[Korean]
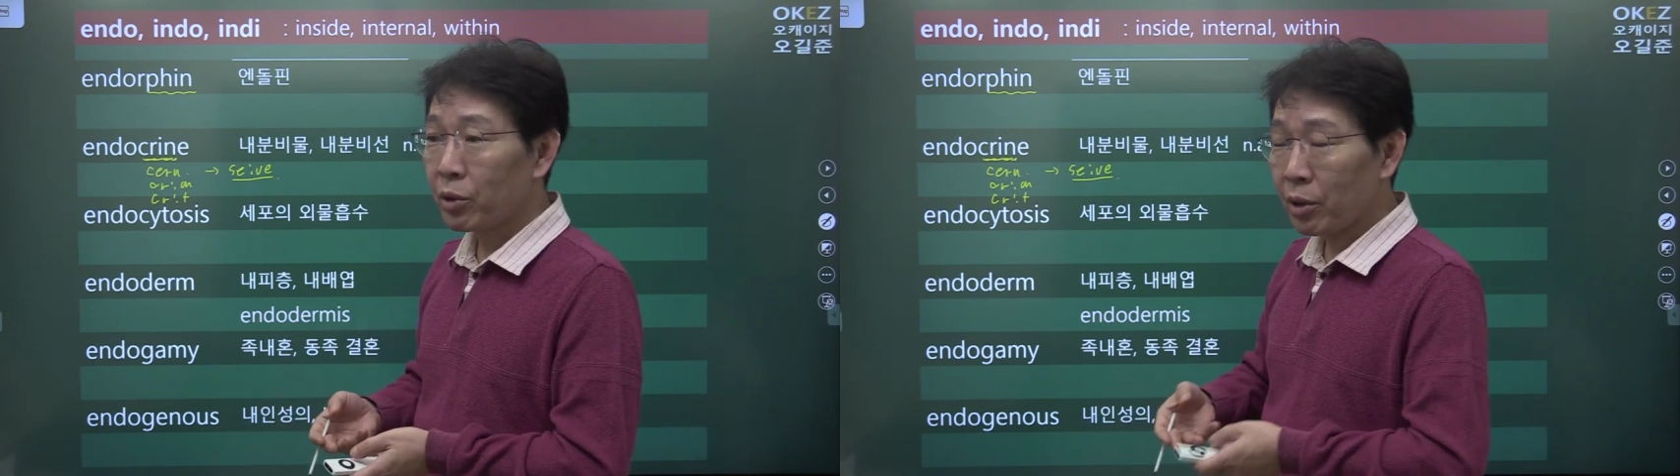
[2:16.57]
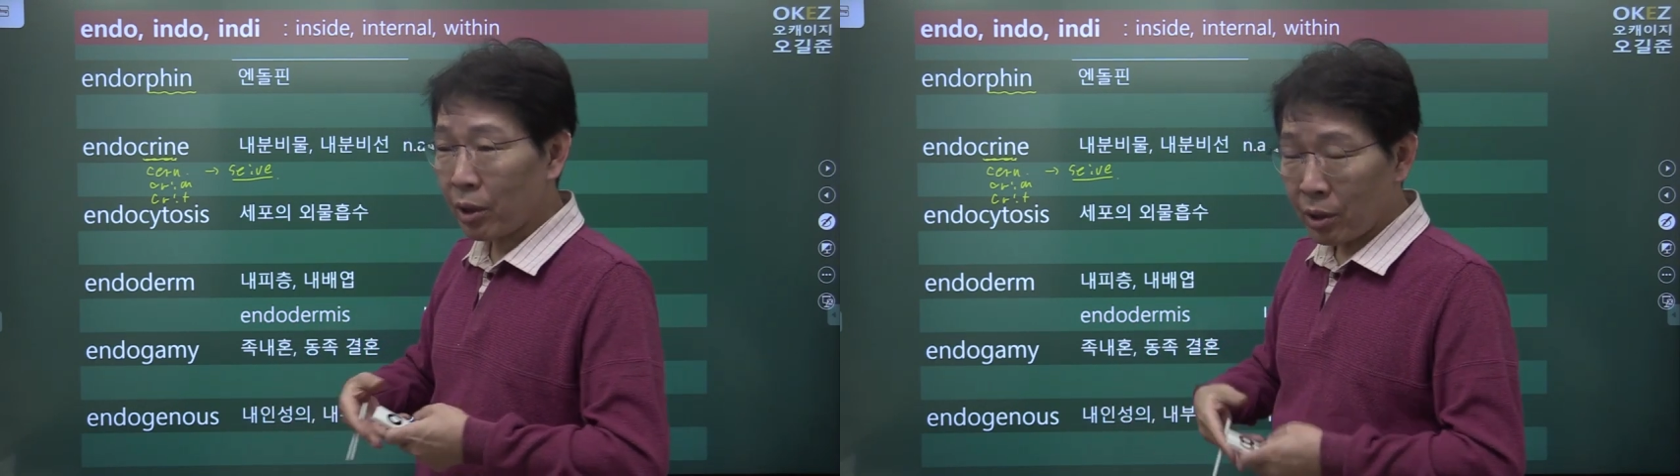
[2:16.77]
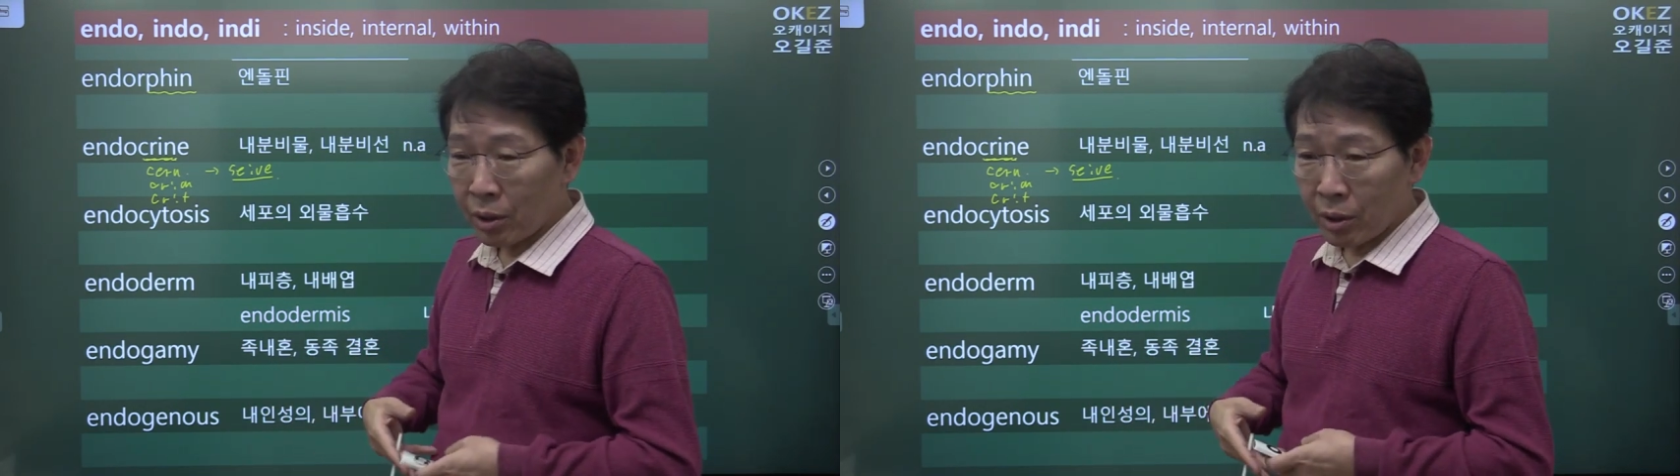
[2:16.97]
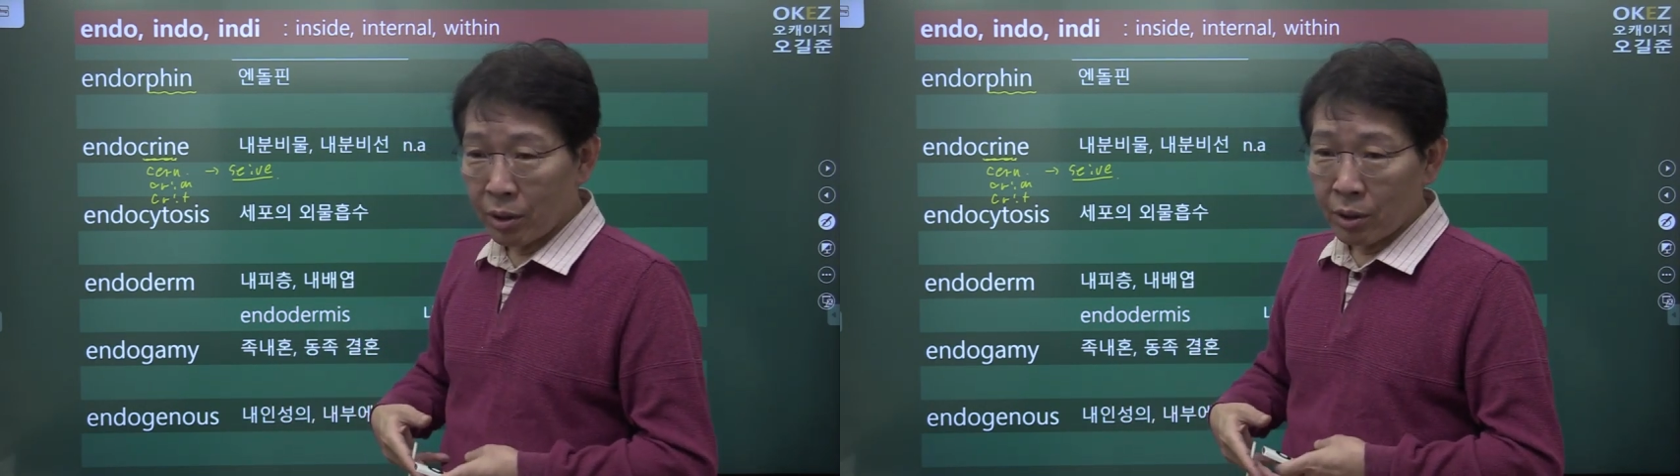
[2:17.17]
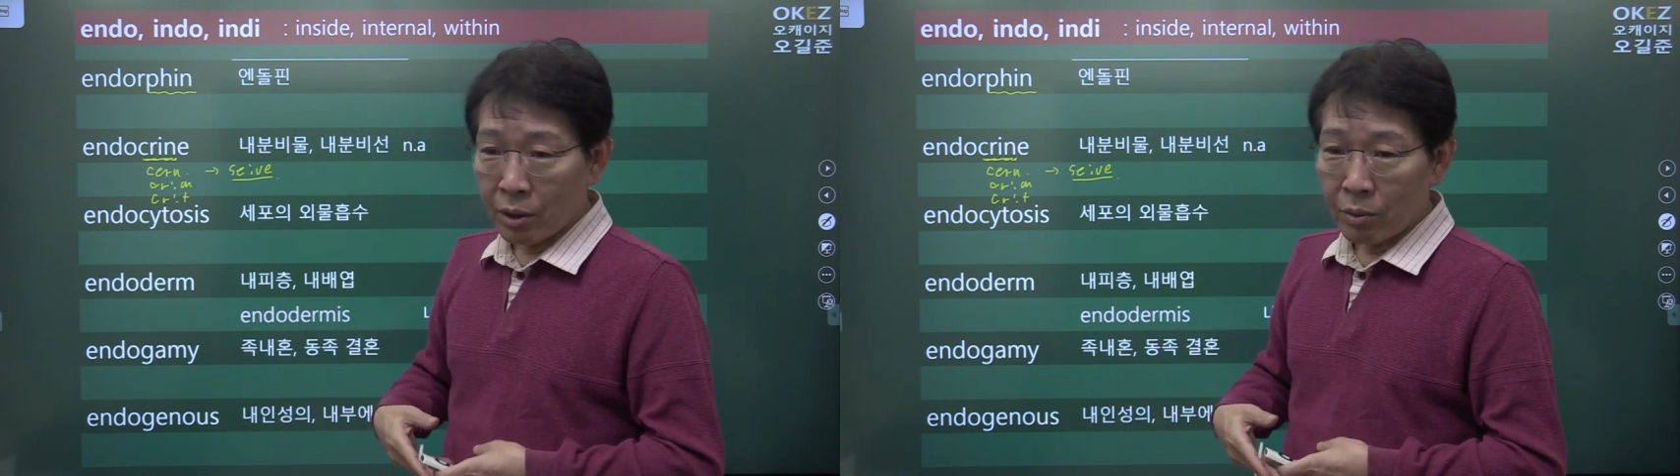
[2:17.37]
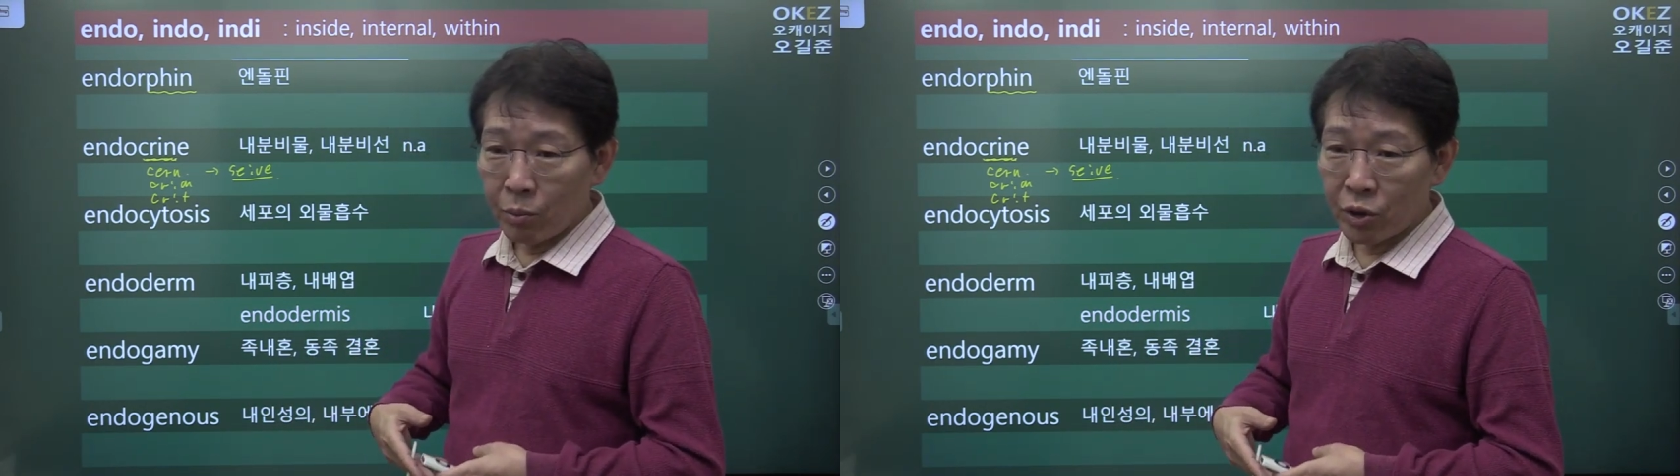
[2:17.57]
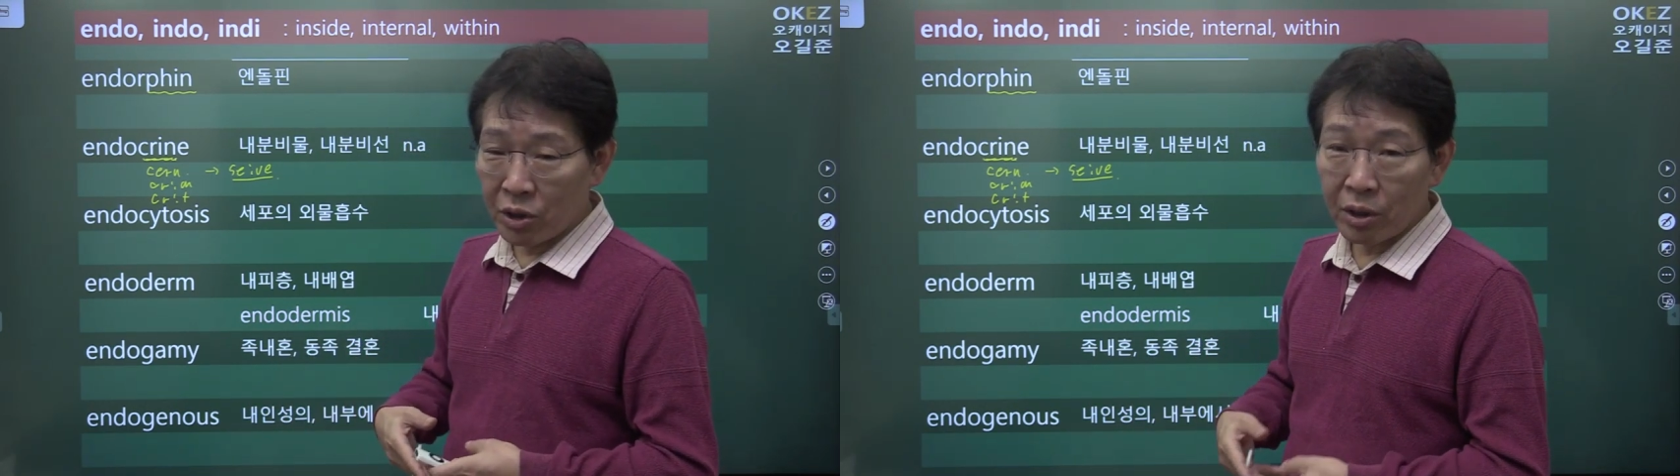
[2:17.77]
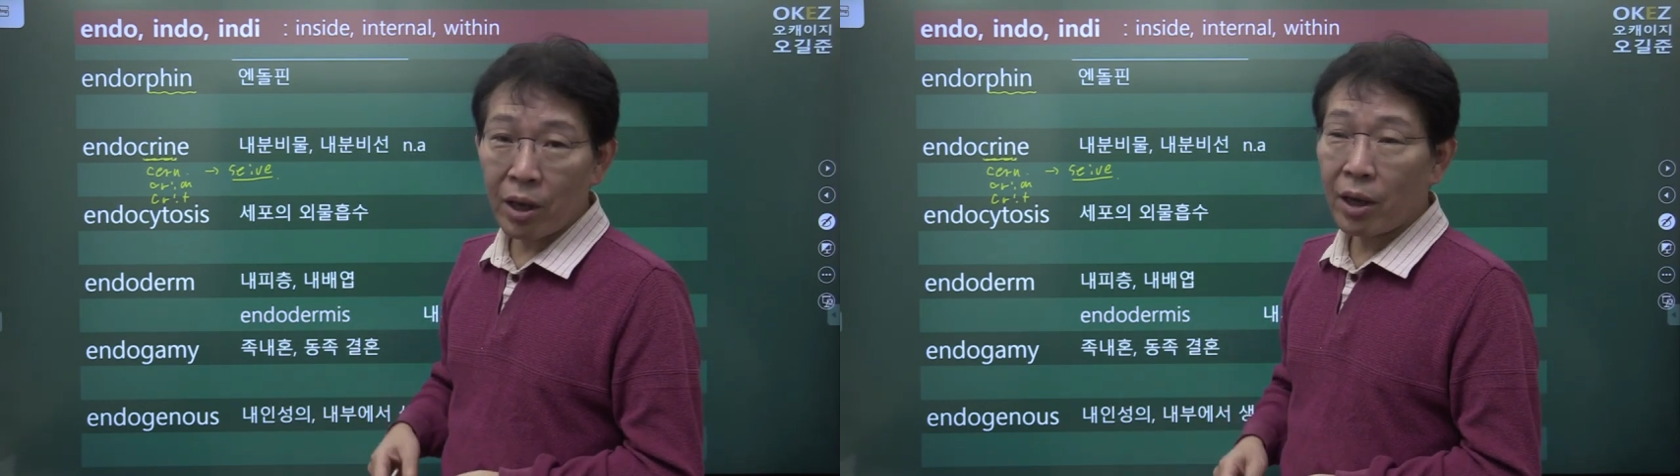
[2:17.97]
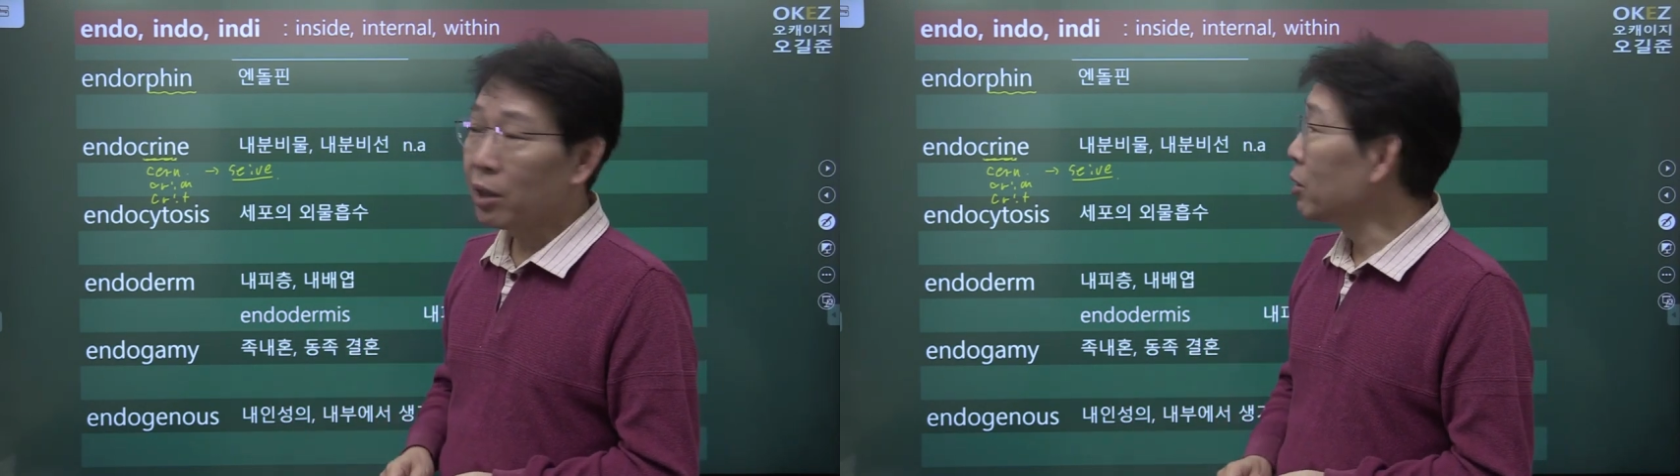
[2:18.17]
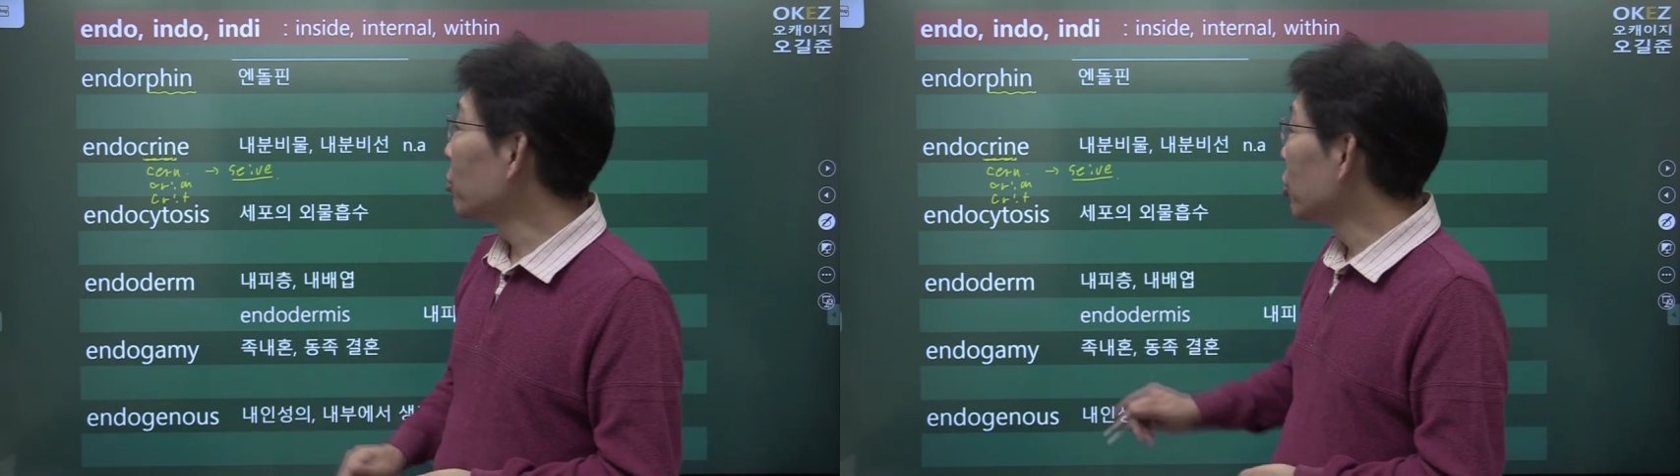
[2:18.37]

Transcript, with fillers: 이제 뭐 쓸개 얘기니